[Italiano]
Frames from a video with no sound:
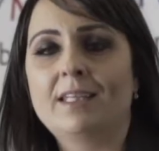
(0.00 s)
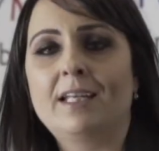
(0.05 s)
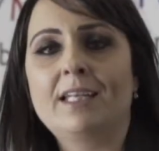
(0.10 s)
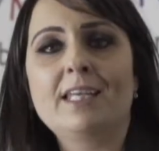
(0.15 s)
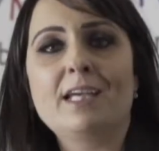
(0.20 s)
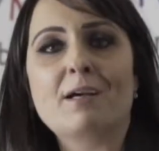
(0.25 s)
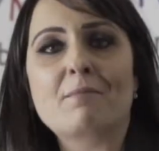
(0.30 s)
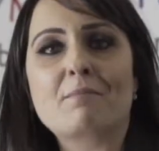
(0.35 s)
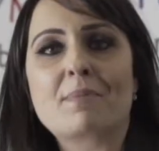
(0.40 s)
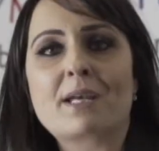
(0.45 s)
Da
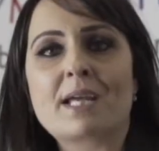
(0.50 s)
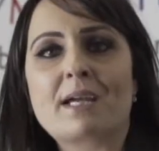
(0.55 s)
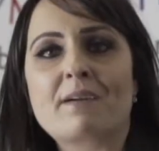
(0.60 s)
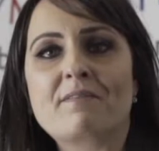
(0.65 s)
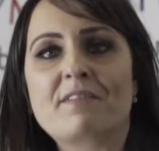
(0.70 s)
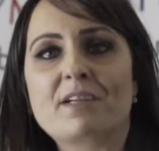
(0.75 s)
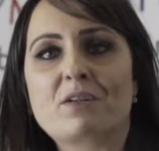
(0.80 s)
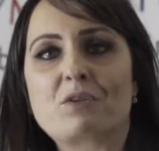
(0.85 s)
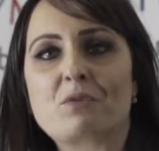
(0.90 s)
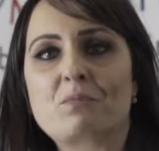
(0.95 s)
lì a
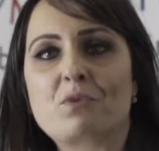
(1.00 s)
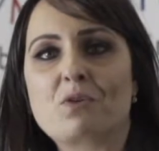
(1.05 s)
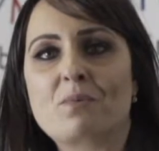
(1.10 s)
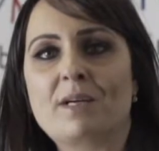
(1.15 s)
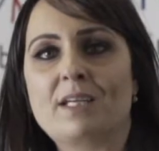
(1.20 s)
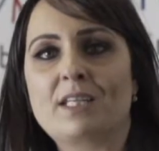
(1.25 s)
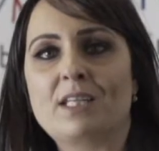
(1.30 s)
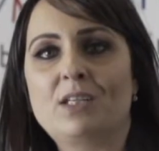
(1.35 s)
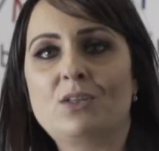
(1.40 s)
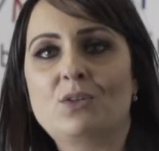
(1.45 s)
breve con mio
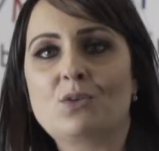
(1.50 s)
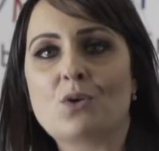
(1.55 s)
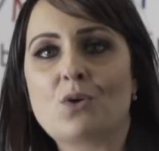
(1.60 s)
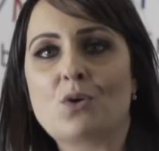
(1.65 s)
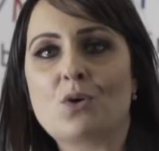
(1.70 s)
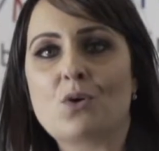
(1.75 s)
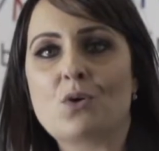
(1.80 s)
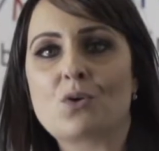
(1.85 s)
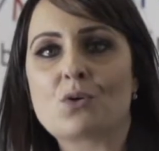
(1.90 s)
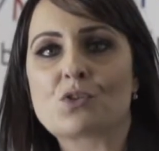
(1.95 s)

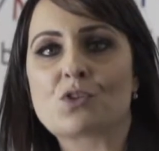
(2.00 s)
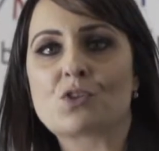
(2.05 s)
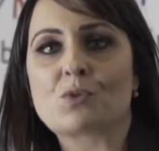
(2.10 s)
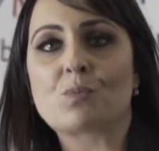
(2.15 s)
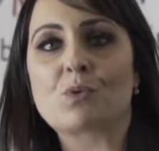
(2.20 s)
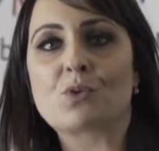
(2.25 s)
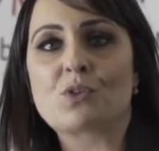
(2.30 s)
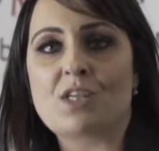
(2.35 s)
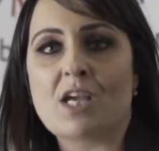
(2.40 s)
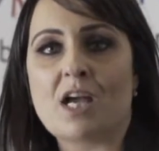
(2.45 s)
marito
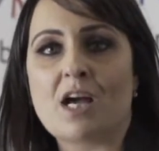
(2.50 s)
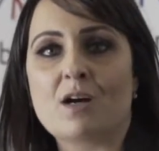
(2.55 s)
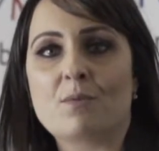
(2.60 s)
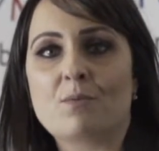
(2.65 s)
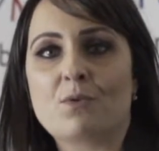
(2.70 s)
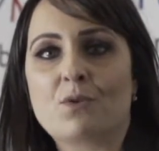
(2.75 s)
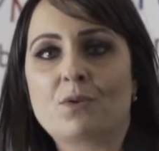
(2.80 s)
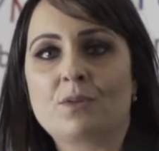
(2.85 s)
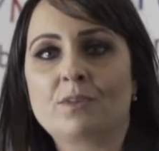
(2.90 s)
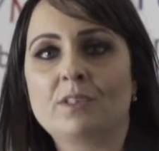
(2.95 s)

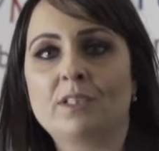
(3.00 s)
sposiamo